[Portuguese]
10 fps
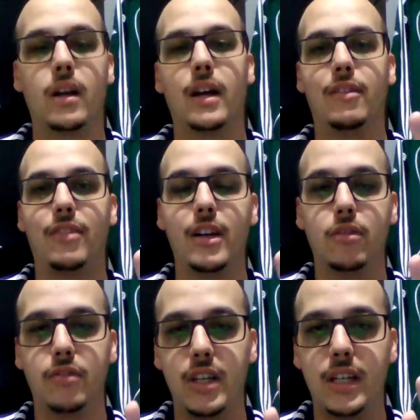Rafael
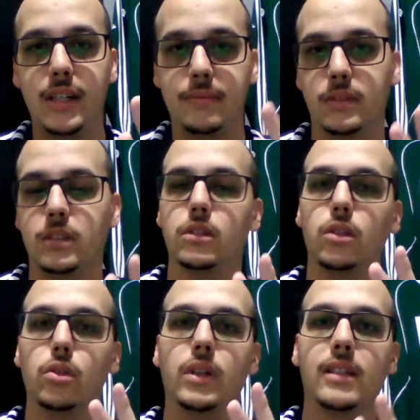Veiga,
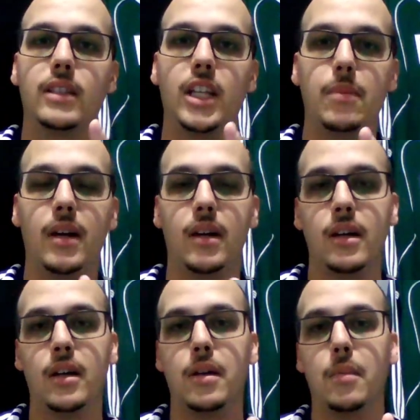Lucas Lima,
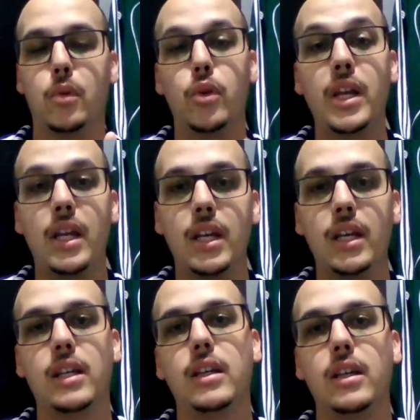Bruno
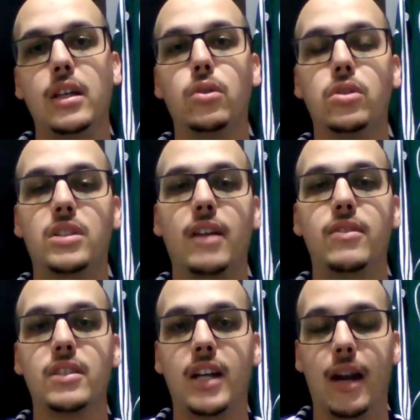Henrique e Gustavo
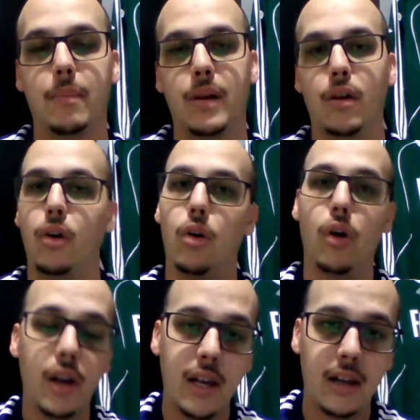Scarpa.
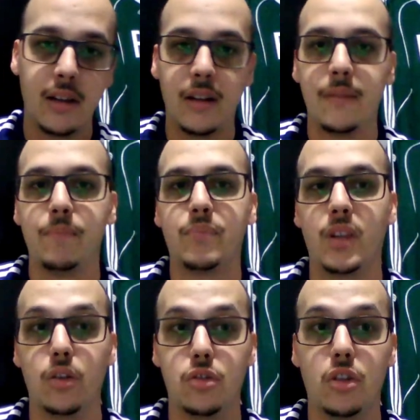Olha
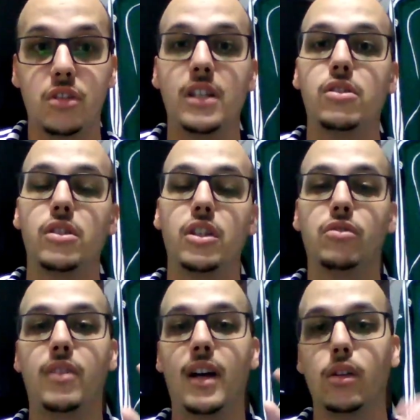eu só selecionei o
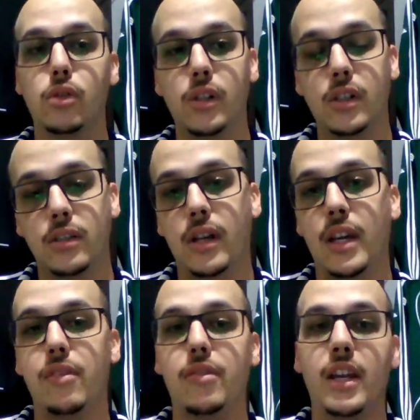valor
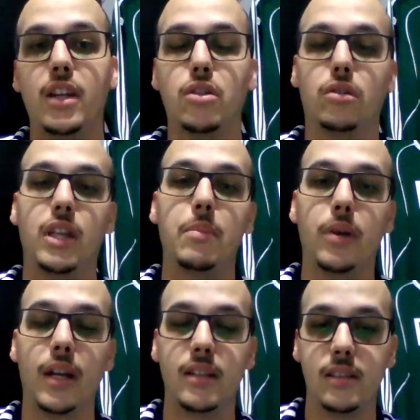referente ao tempo
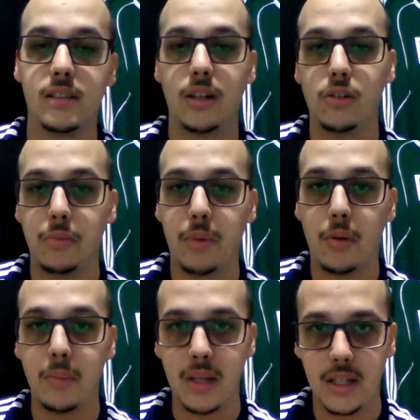que eles estão no
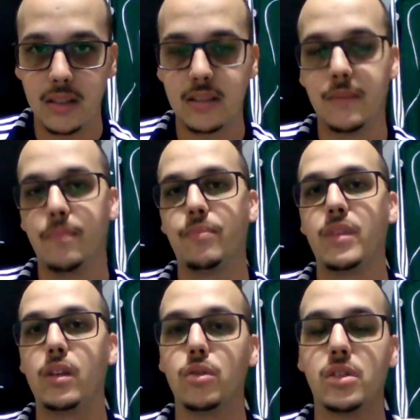Palmeiras
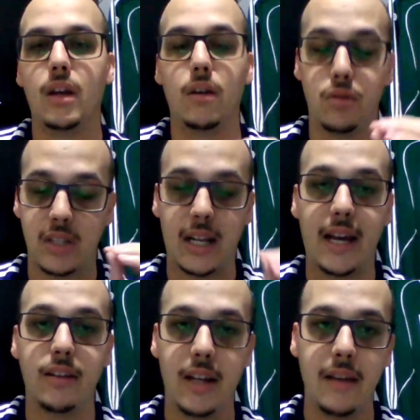e o, é, o
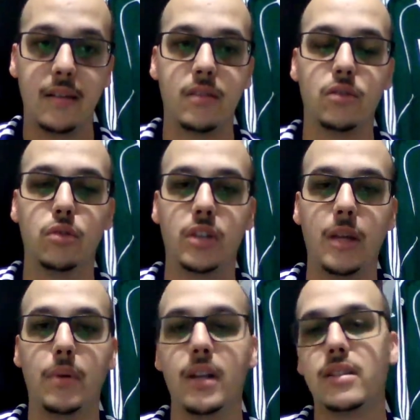salário, né, do
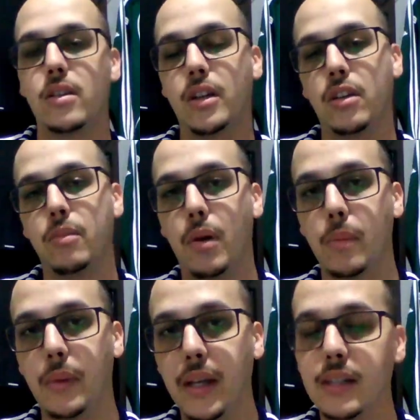tempo que eles estão aqui no
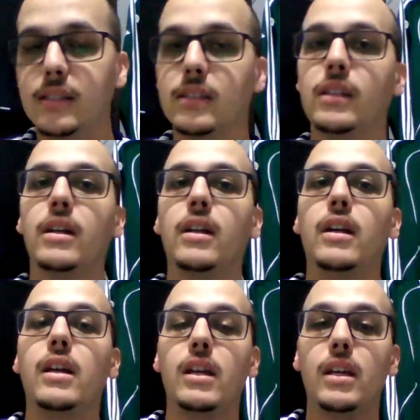Palmeiras
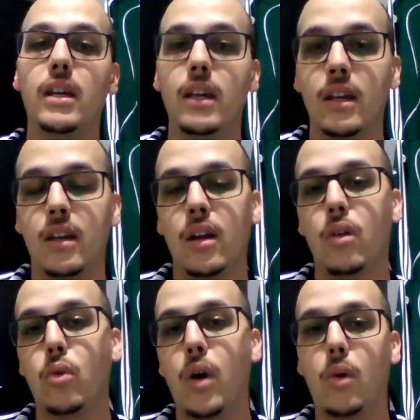e
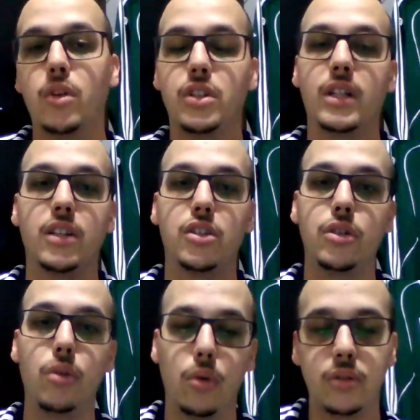com a quantidade de
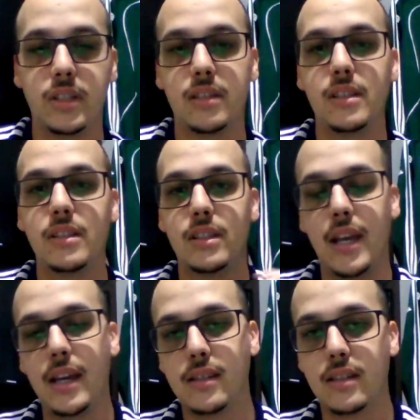gols e
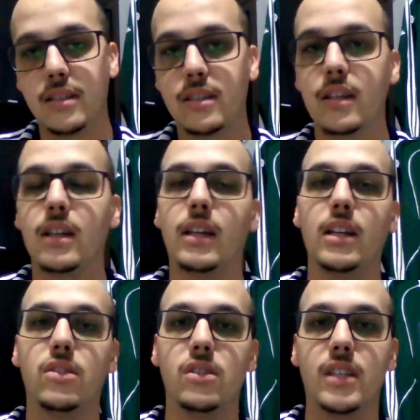assistências que
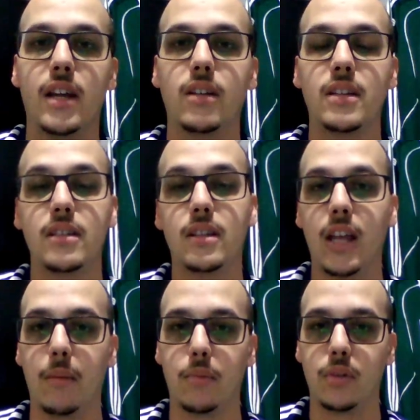eles fizeram nesse
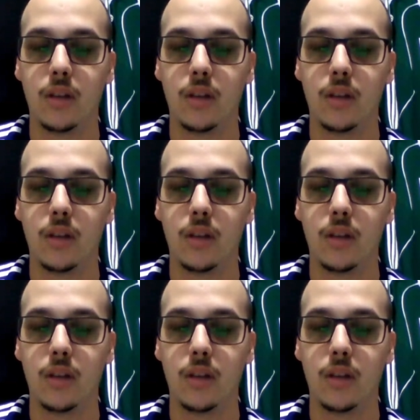tempo.